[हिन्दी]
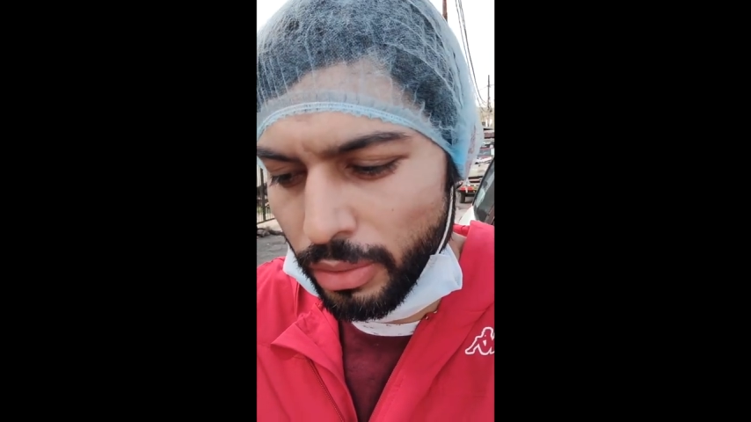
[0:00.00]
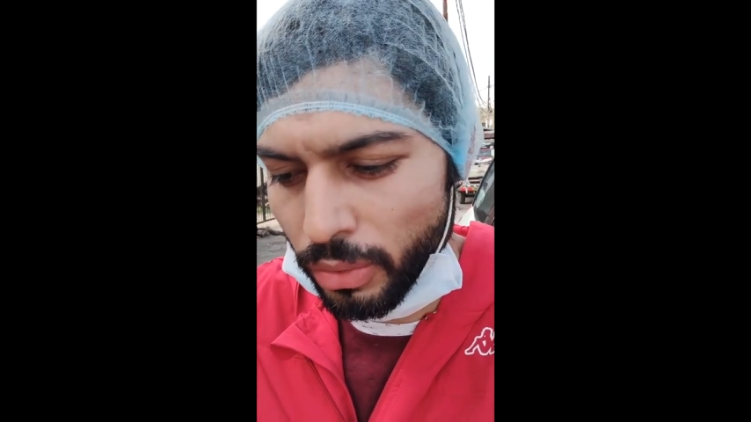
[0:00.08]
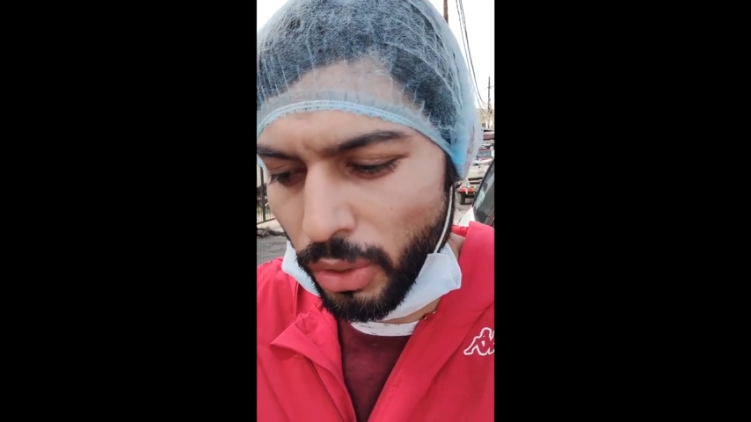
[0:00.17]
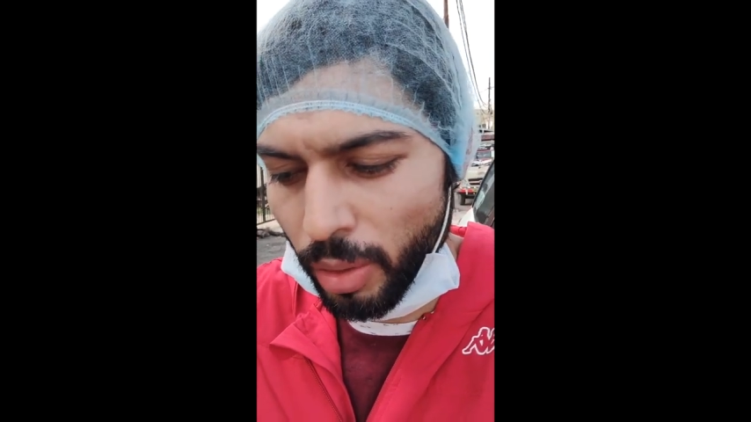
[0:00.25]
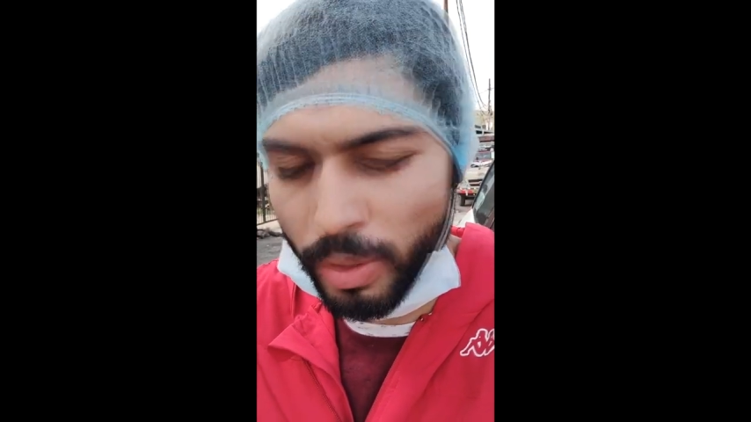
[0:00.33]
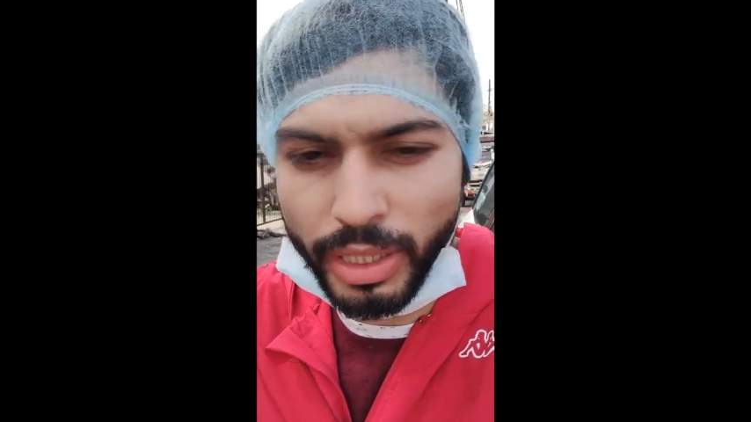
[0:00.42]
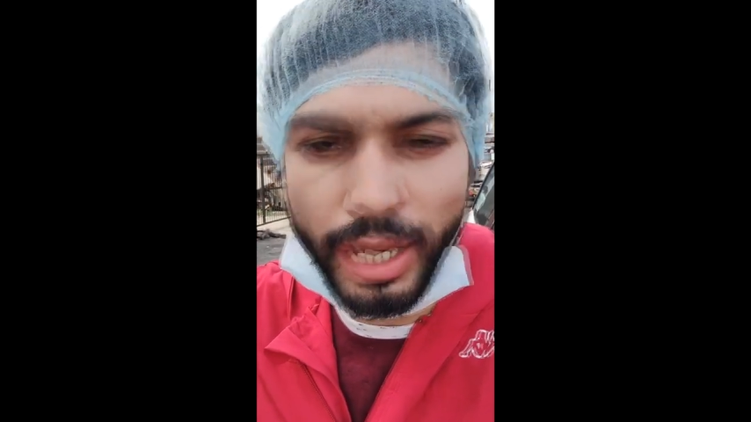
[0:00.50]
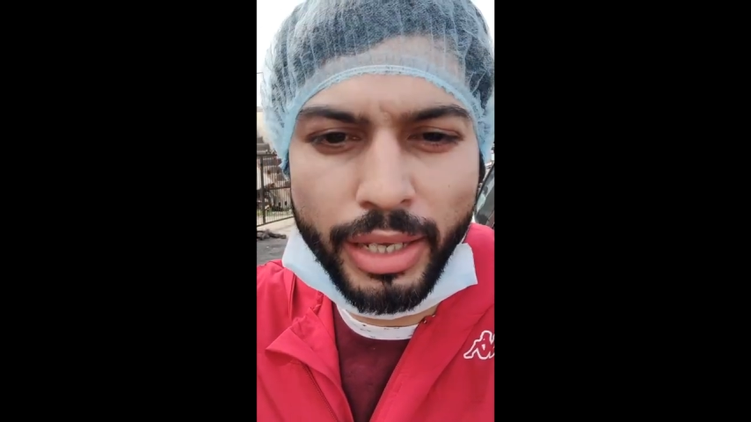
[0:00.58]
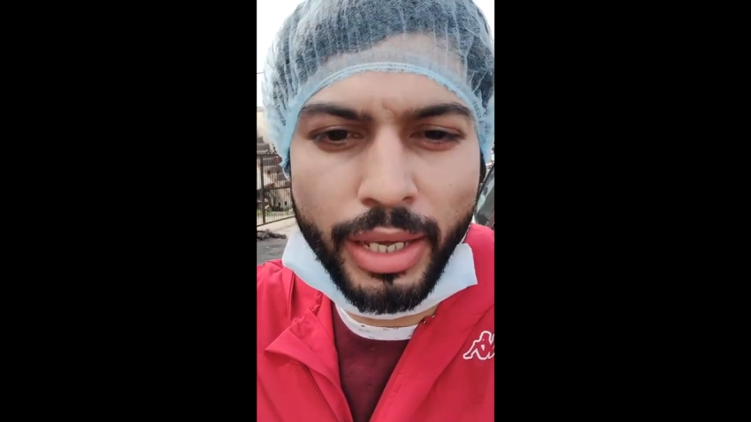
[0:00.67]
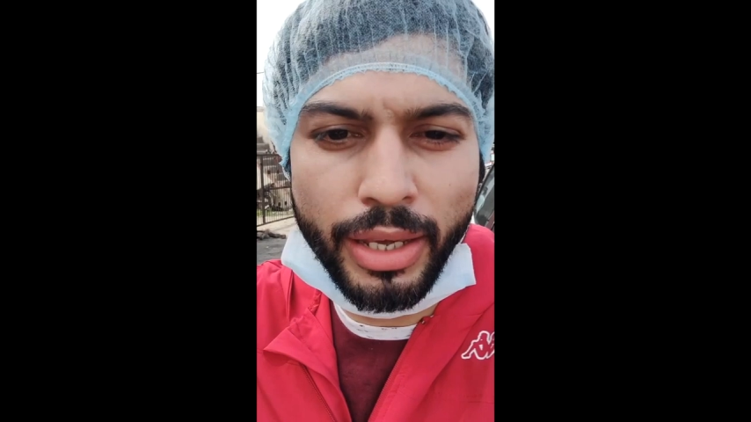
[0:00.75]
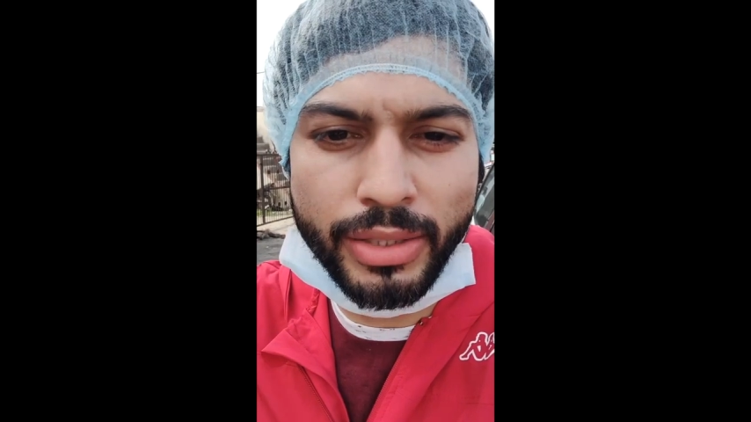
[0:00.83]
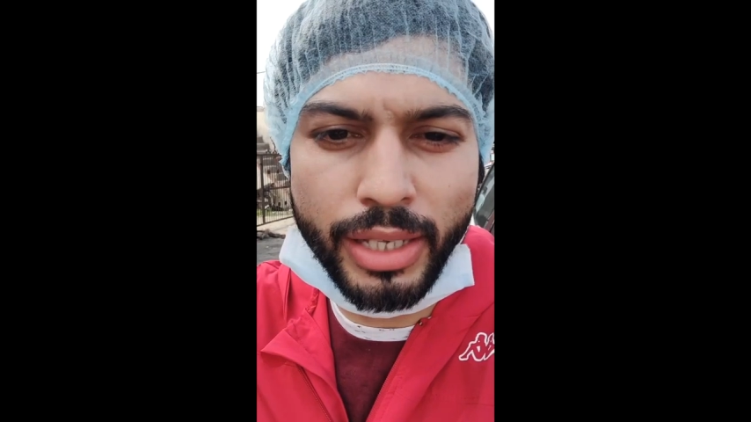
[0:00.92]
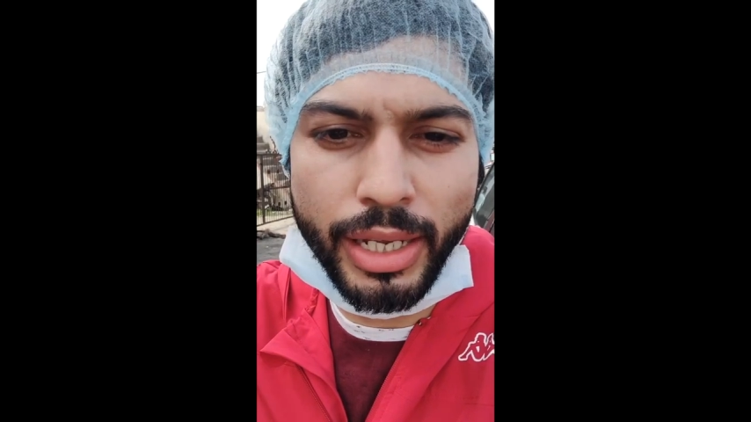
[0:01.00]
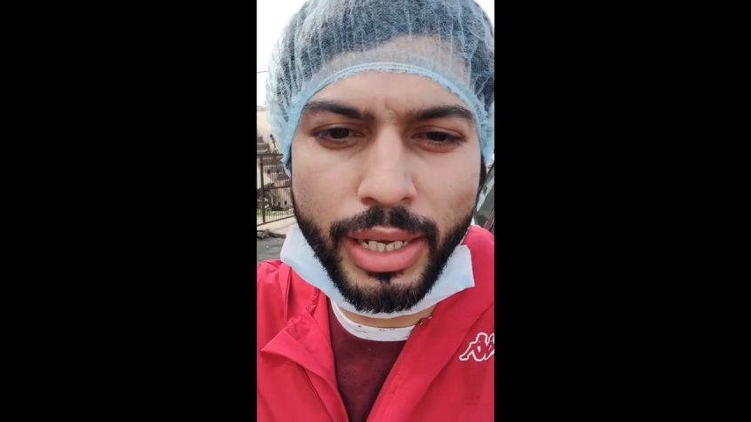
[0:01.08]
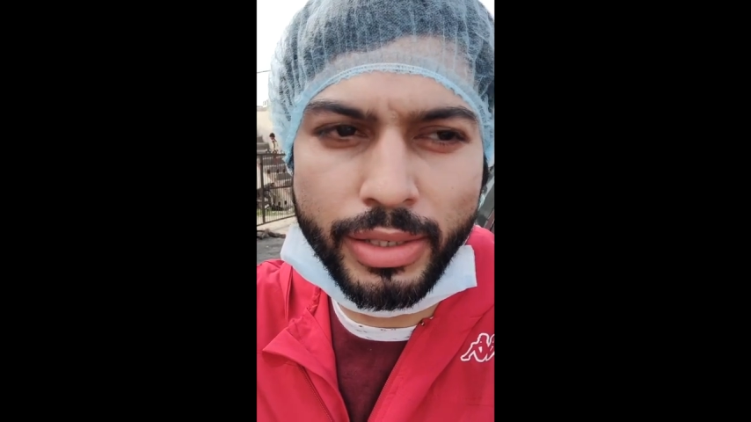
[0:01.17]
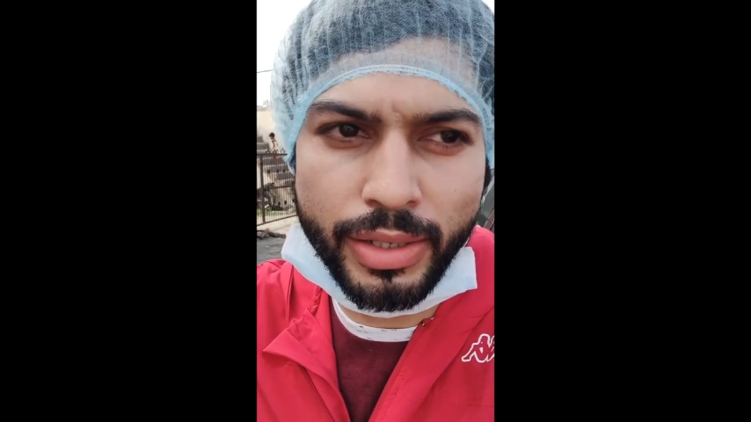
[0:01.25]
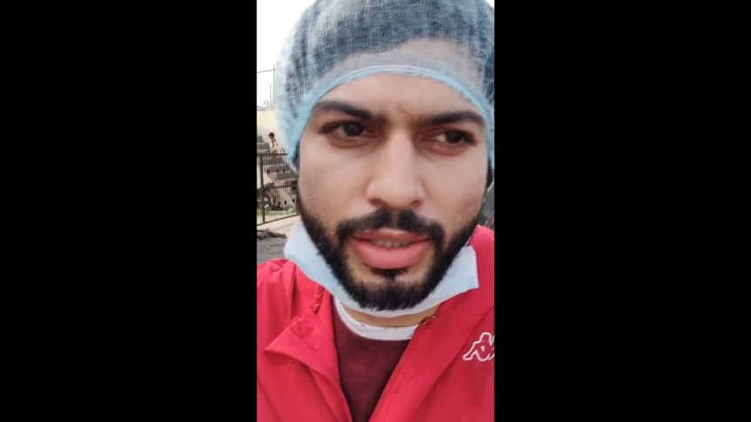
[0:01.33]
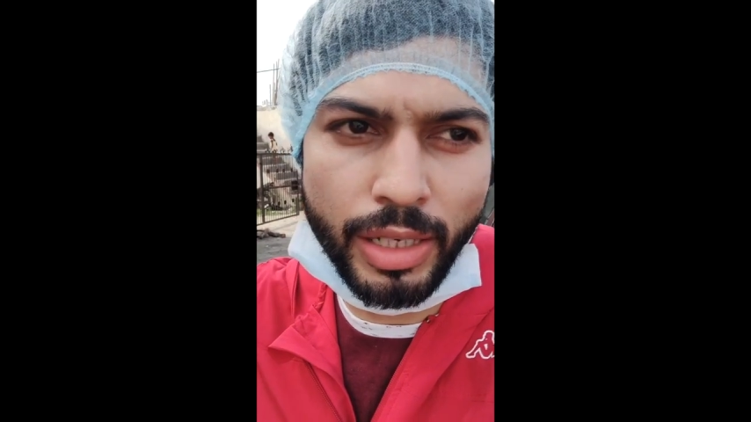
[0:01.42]
उन्होंने बताया कि किस
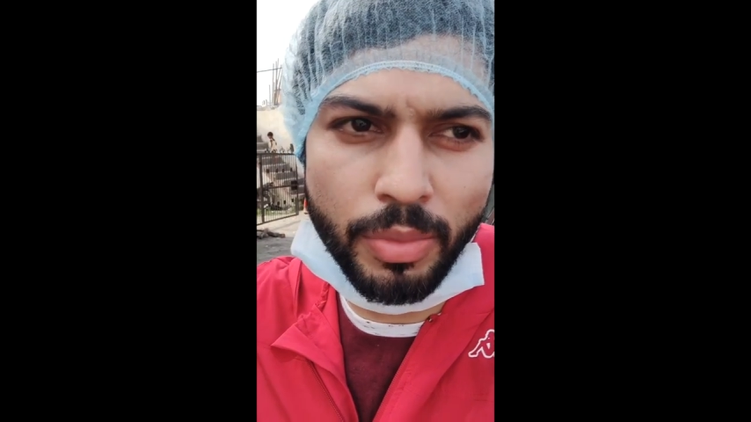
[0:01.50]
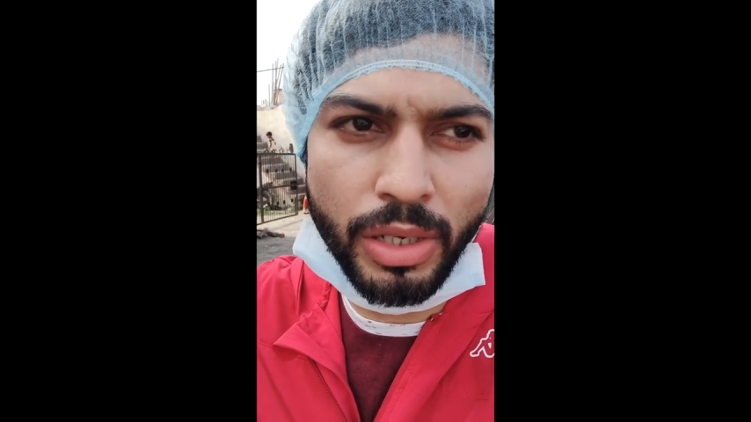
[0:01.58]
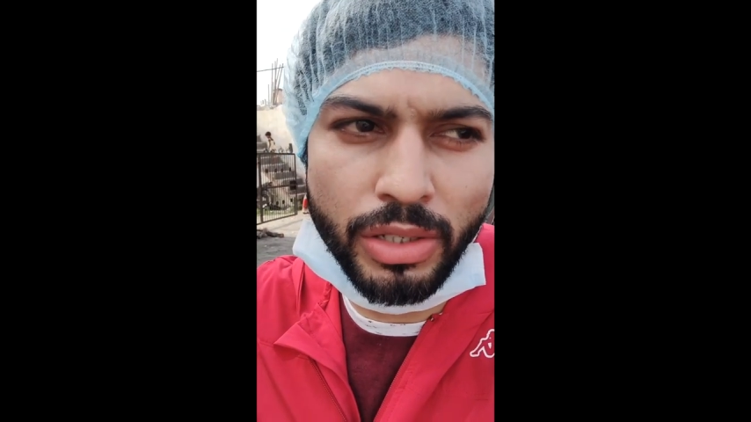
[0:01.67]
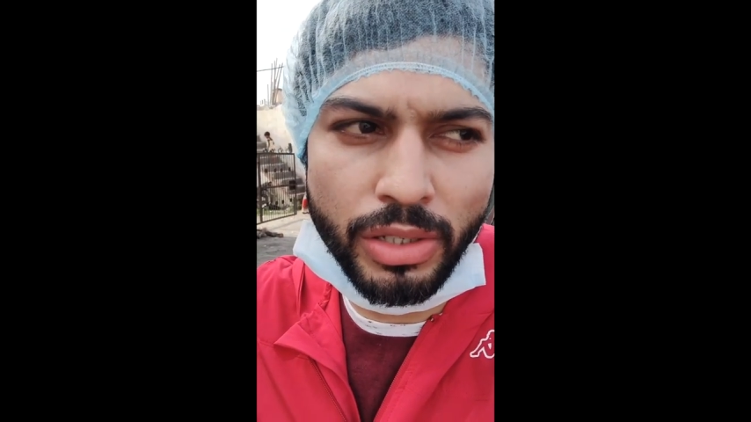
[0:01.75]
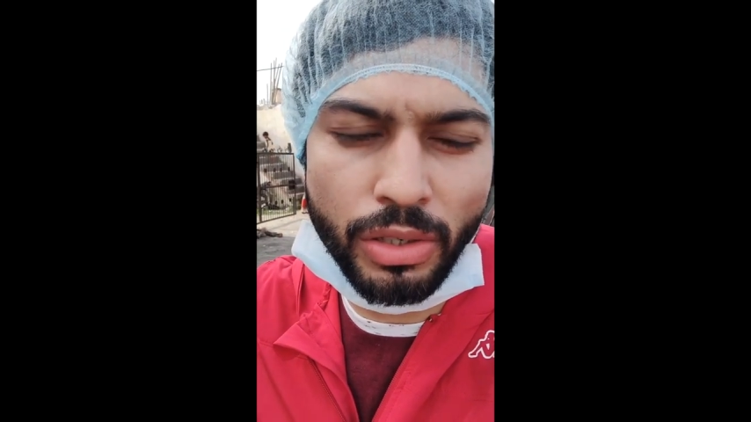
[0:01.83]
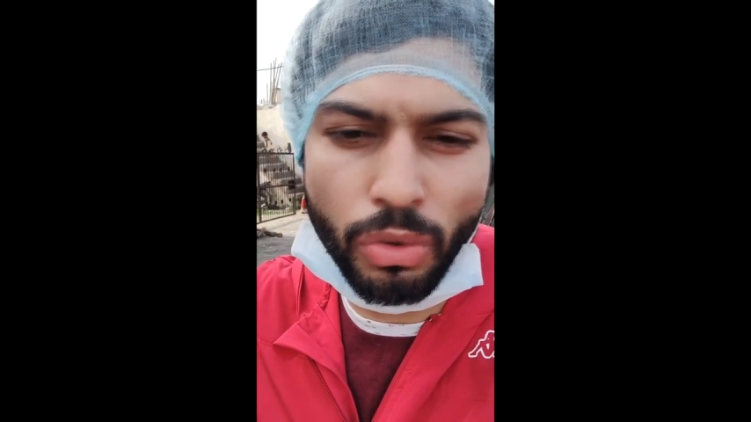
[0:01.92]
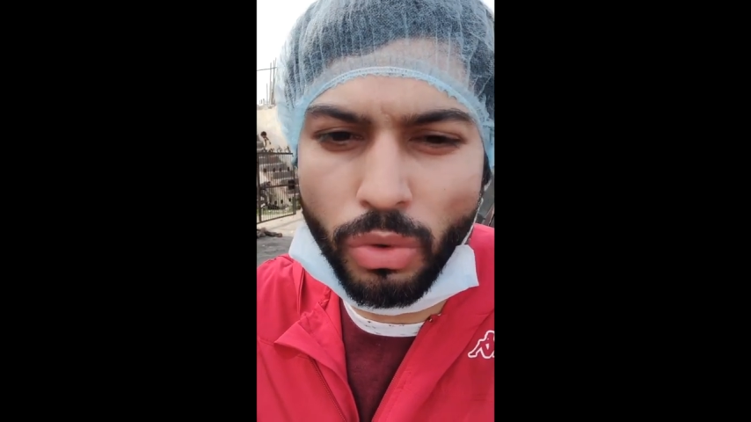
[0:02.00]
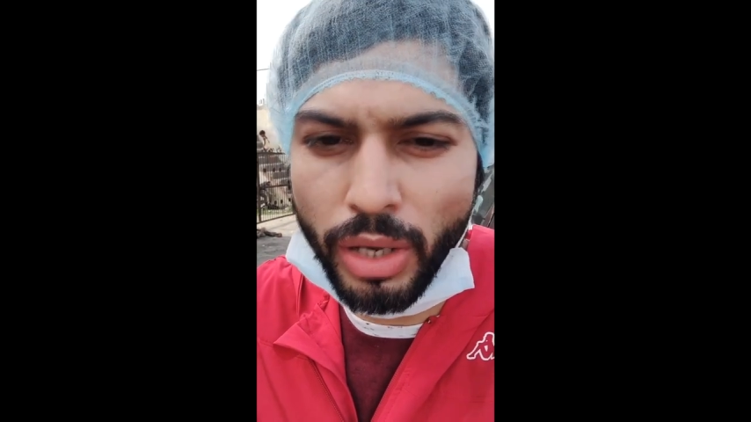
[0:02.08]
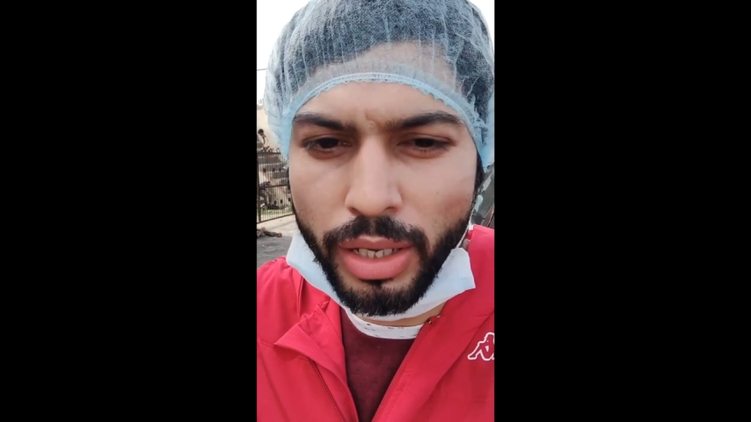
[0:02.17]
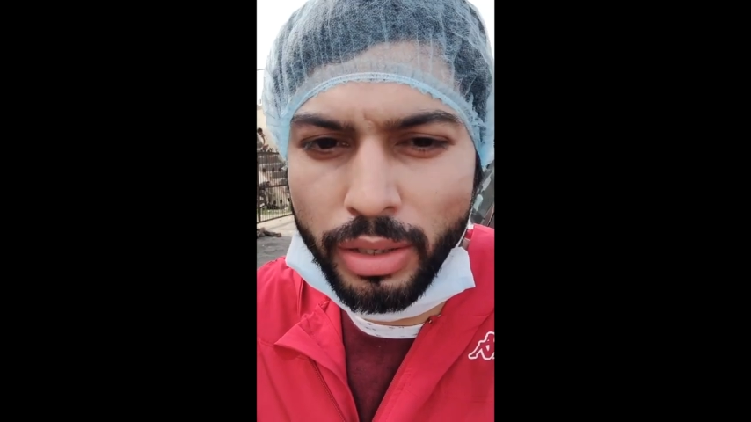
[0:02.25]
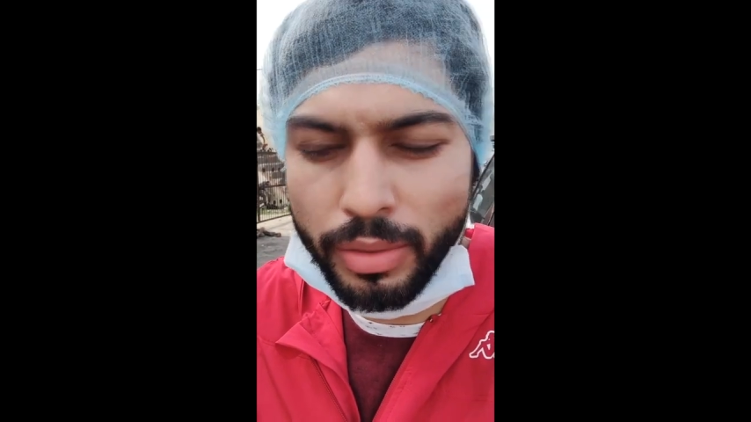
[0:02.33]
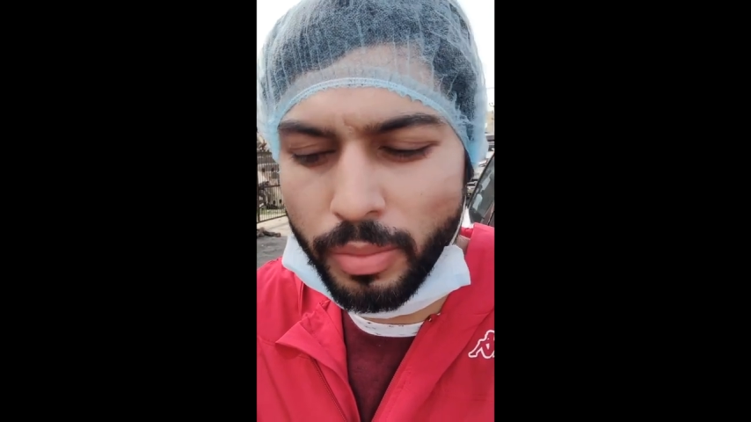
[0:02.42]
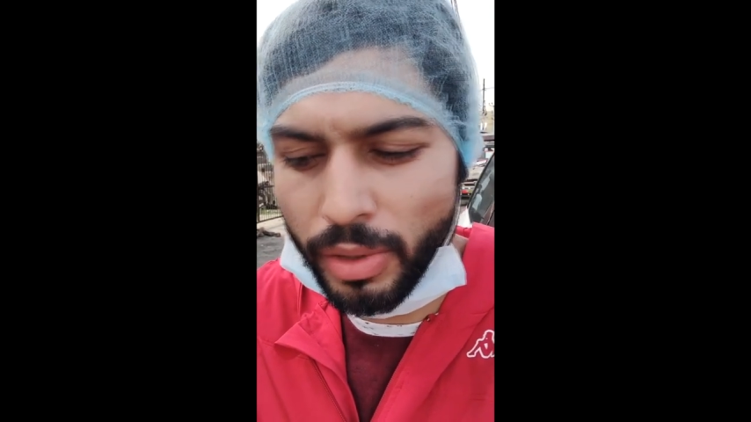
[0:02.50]
तरीके से जब ये चीज़ें रुक गई